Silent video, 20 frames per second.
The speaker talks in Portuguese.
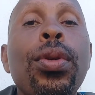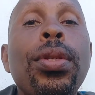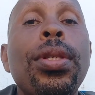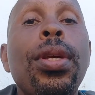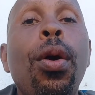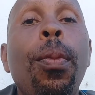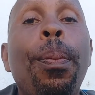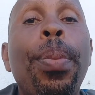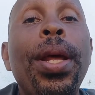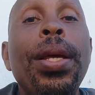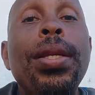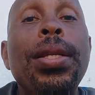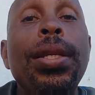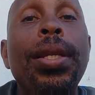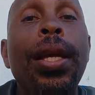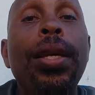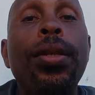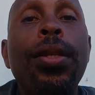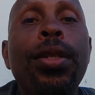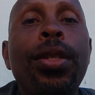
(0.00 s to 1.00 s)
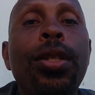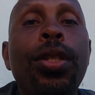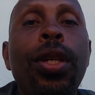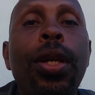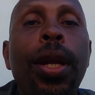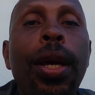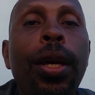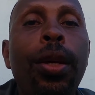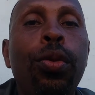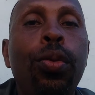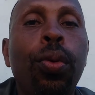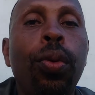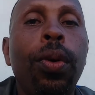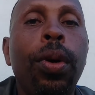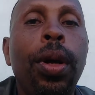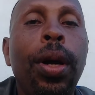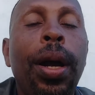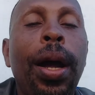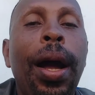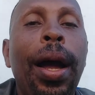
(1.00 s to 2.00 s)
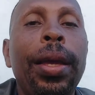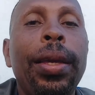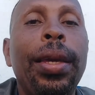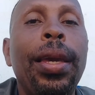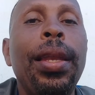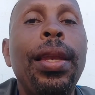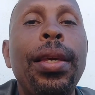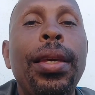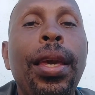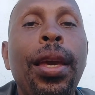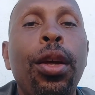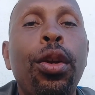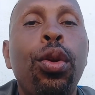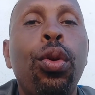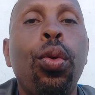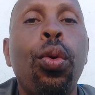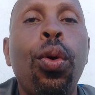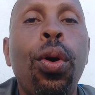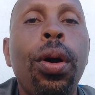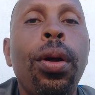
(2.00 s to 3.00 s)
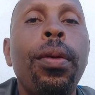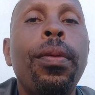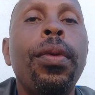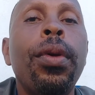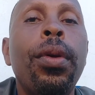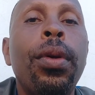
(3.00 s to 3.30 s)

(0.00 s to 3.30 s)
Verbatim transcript: ser o presidente de direito, aquele que entrou